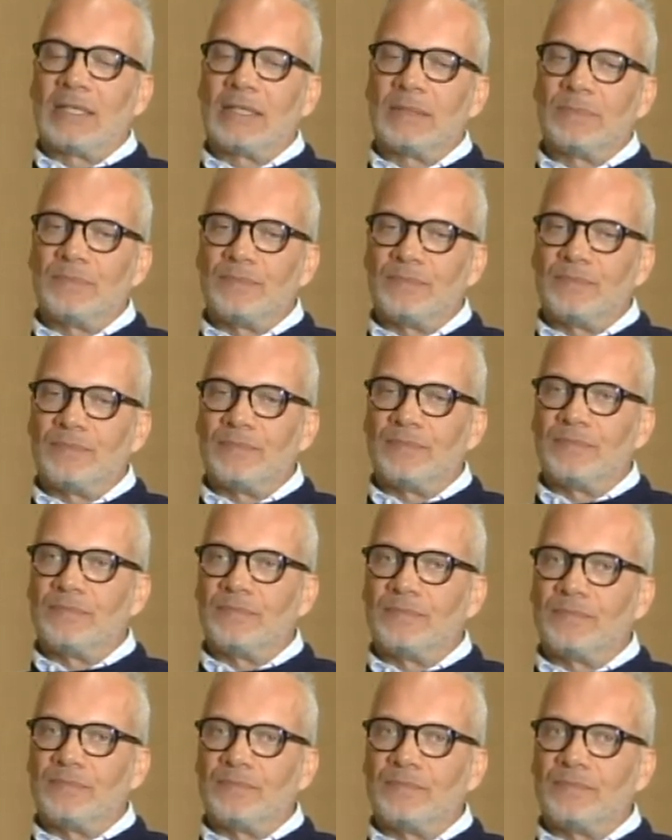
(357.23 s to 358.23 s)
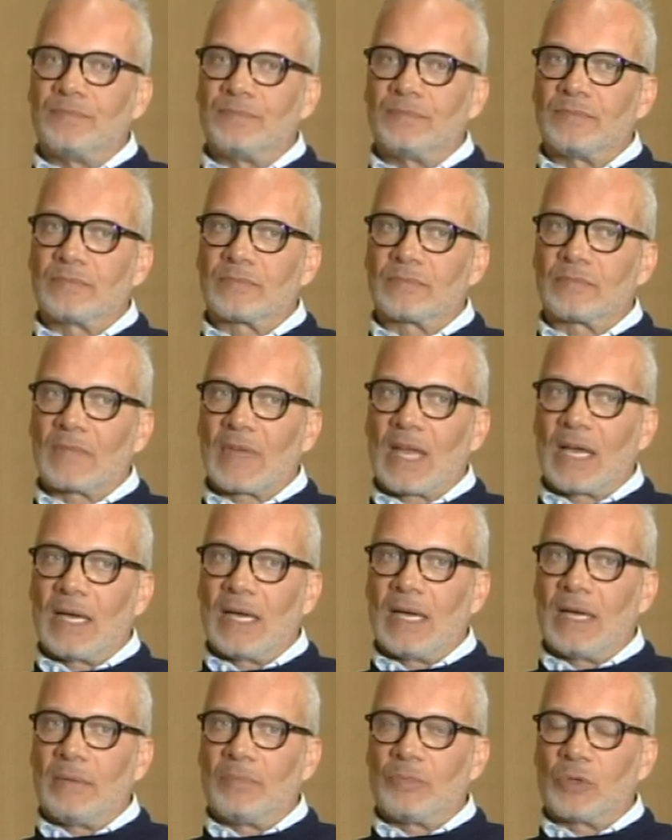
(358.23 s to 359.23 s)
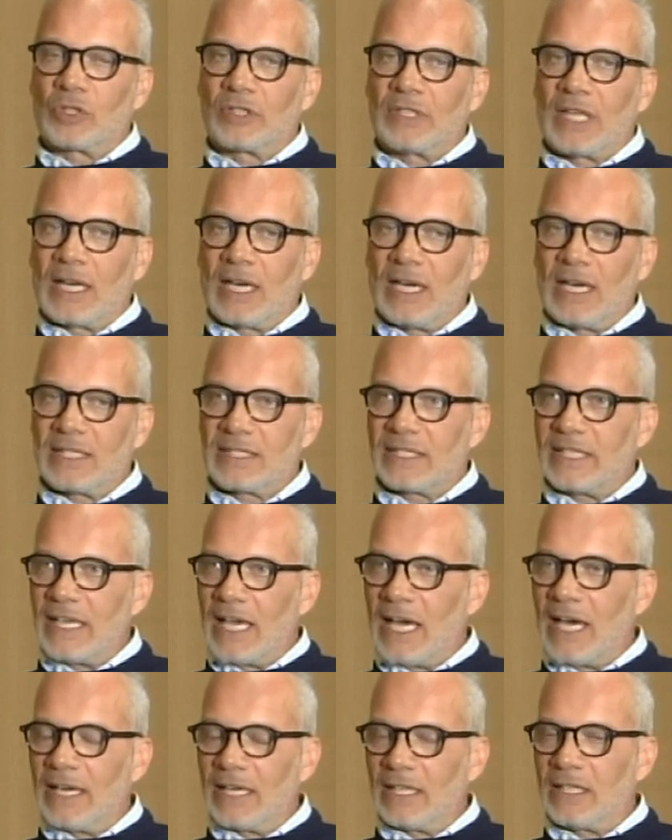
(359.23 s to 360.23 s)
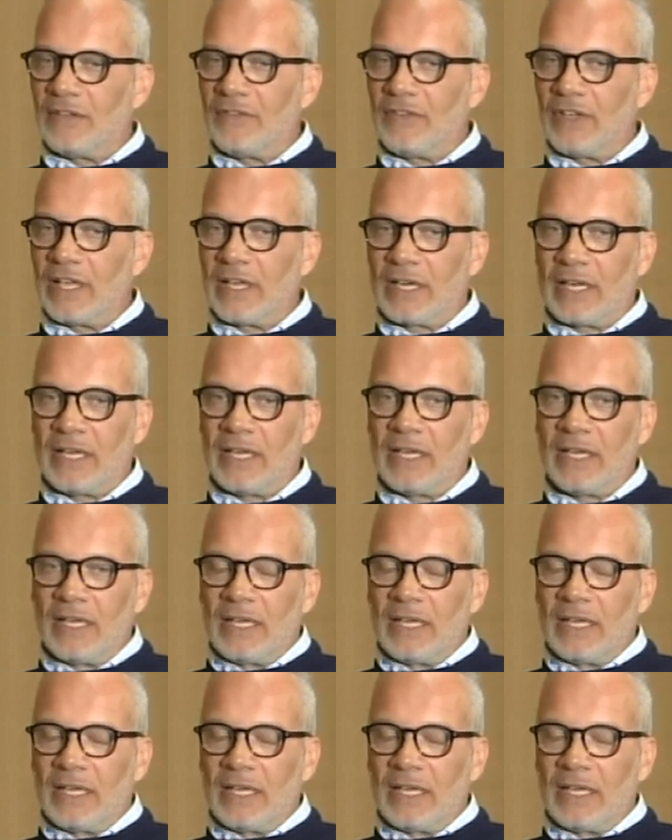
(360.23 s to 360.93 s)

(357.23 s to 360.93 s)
um, a, portare la schiare ad avere